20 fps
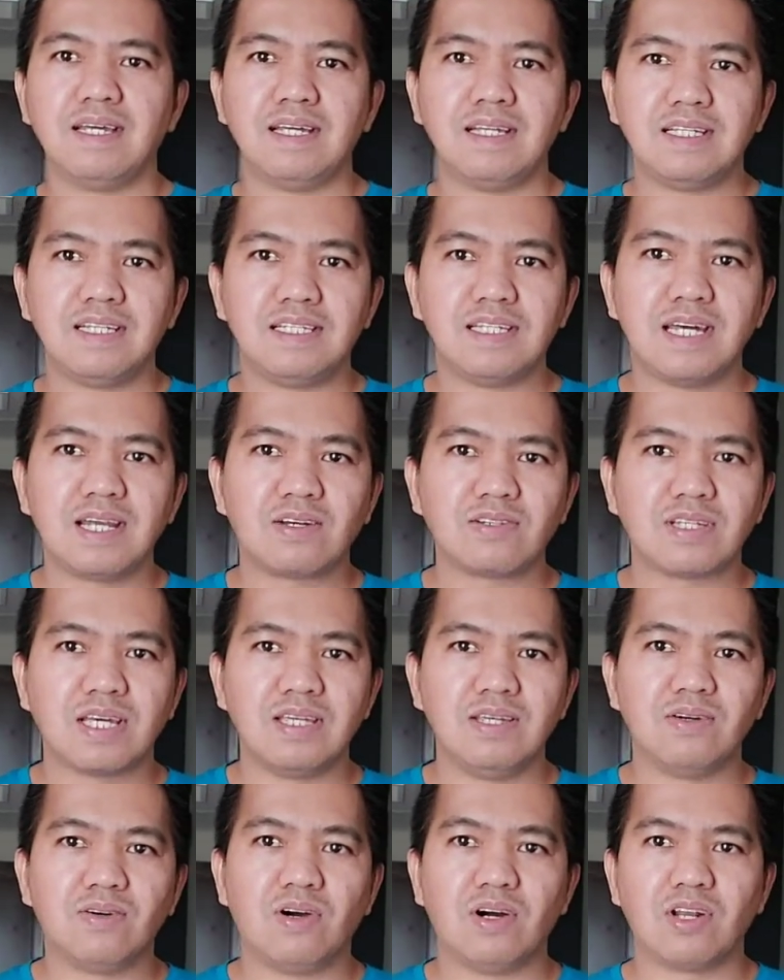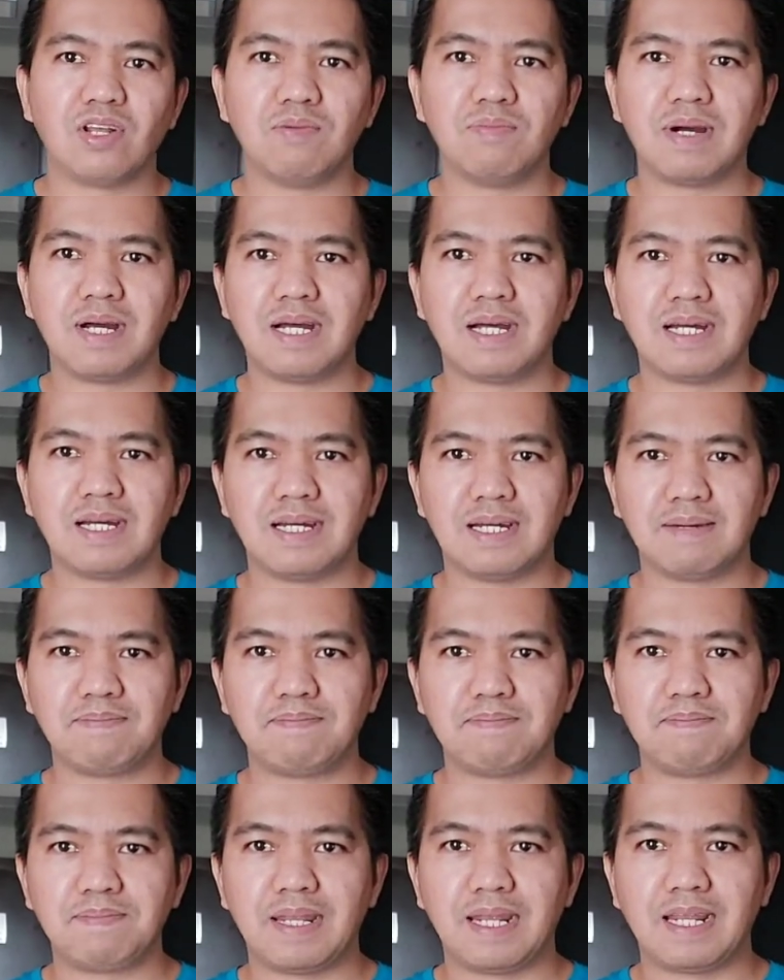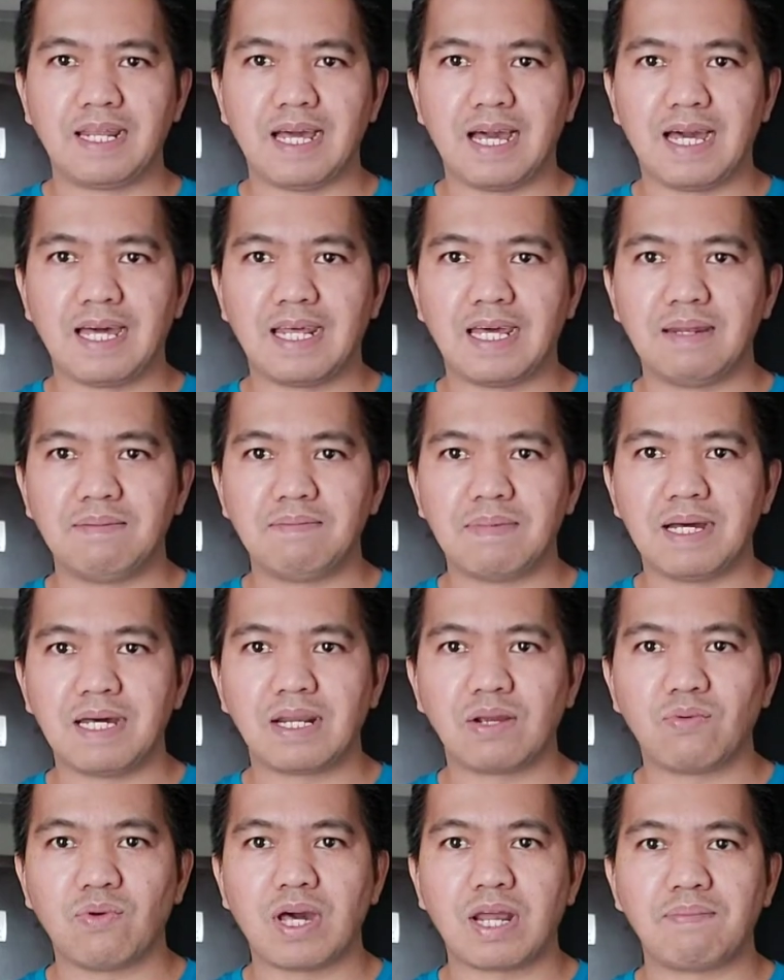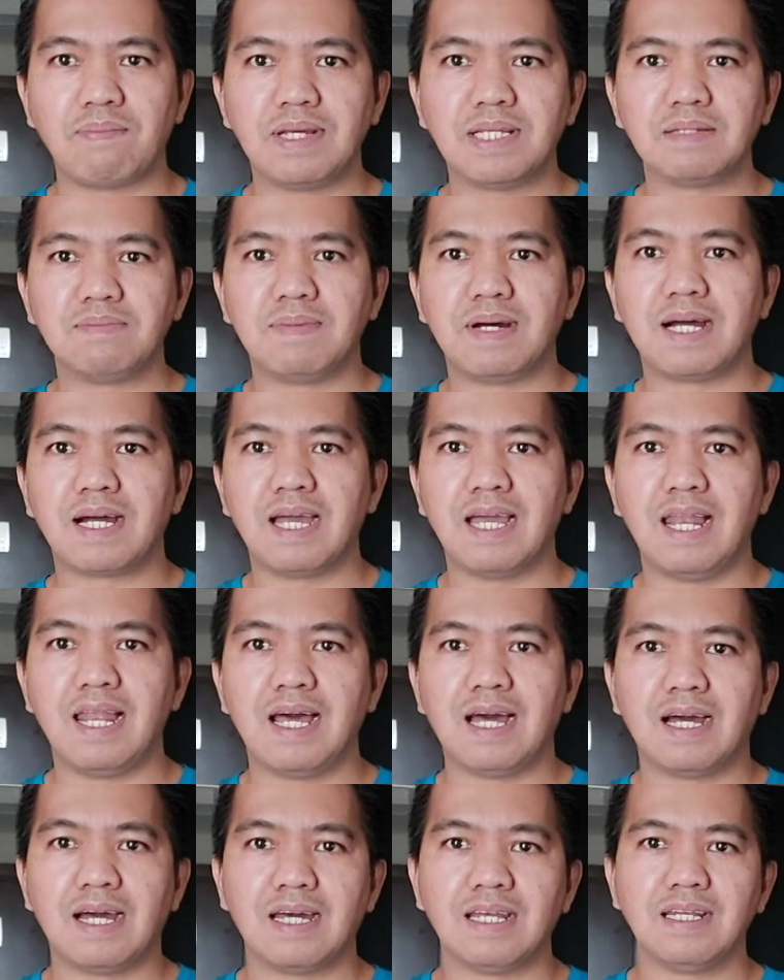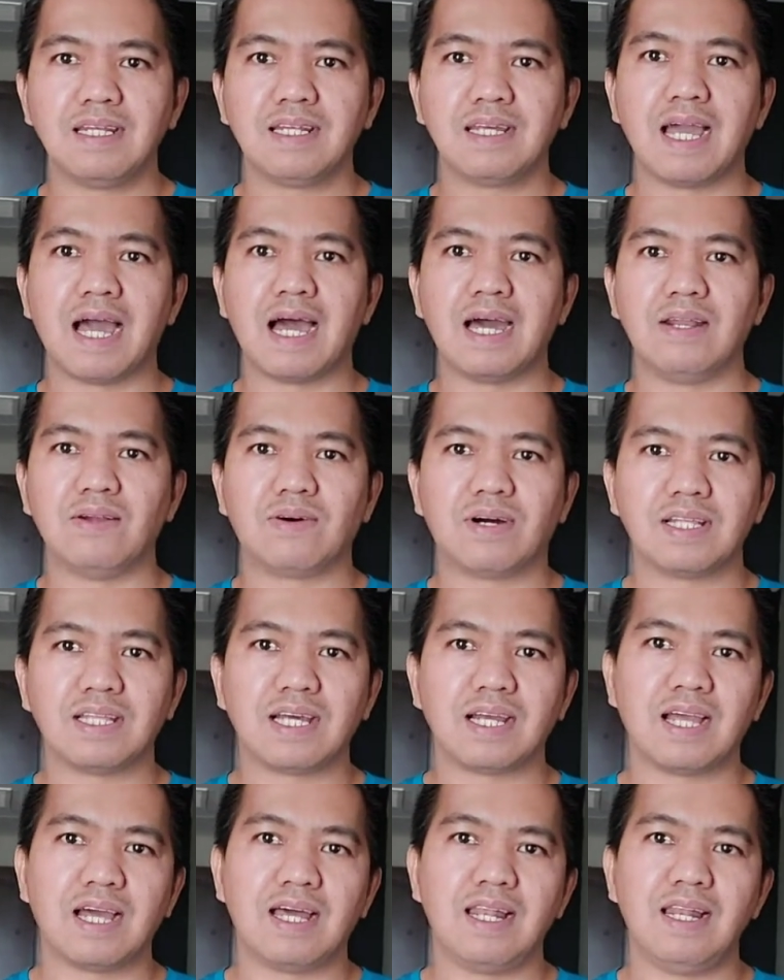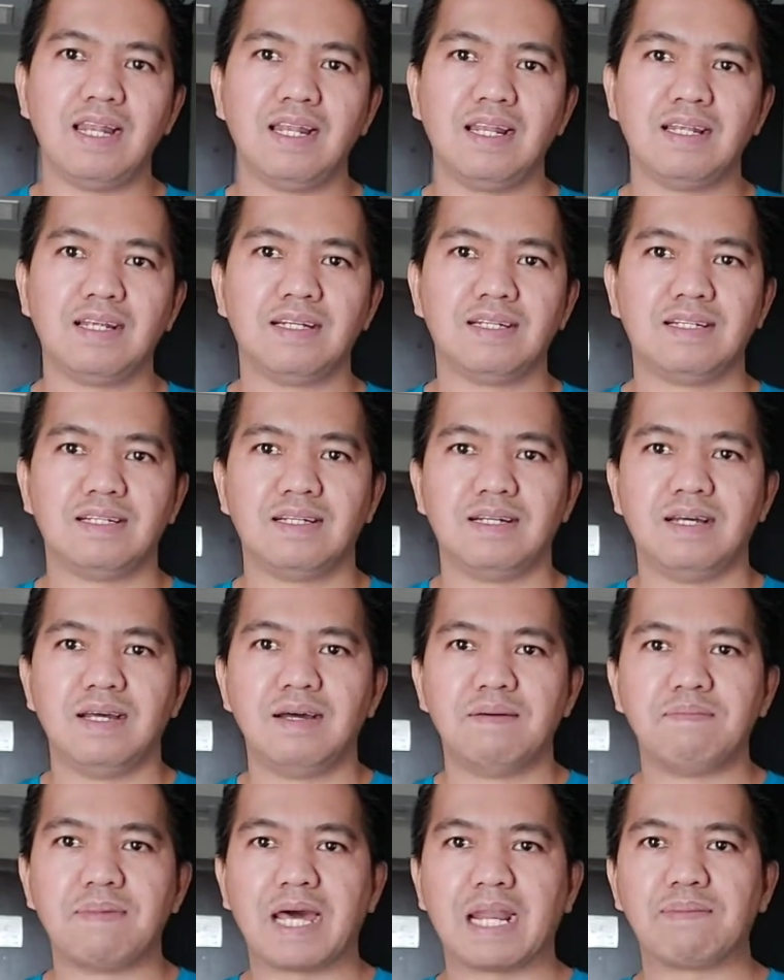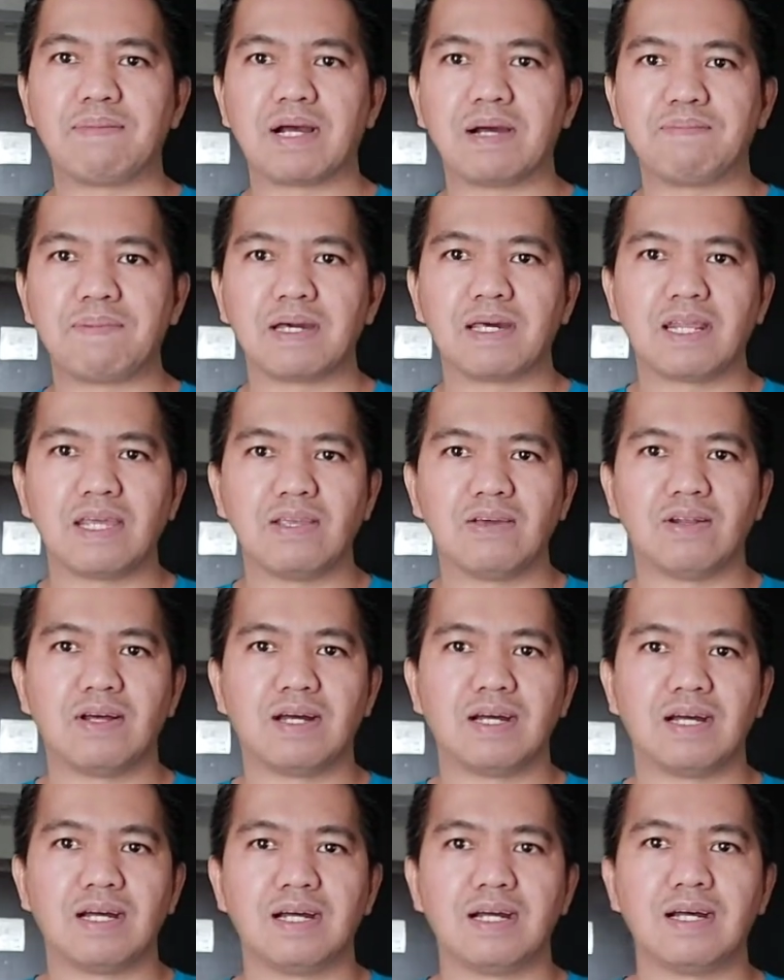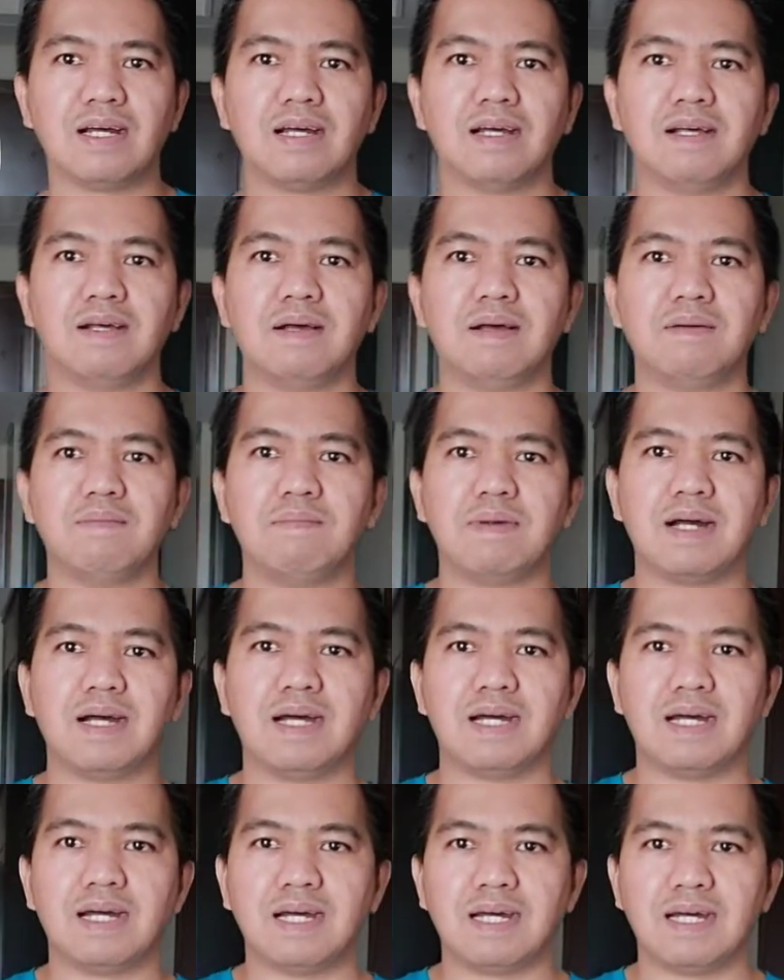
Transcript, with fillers: I-share ko sa inyo kung ano yung mga pinagdaanan, mga requirements, mga kailangan, gaano katagal Para makapag-renew ng mga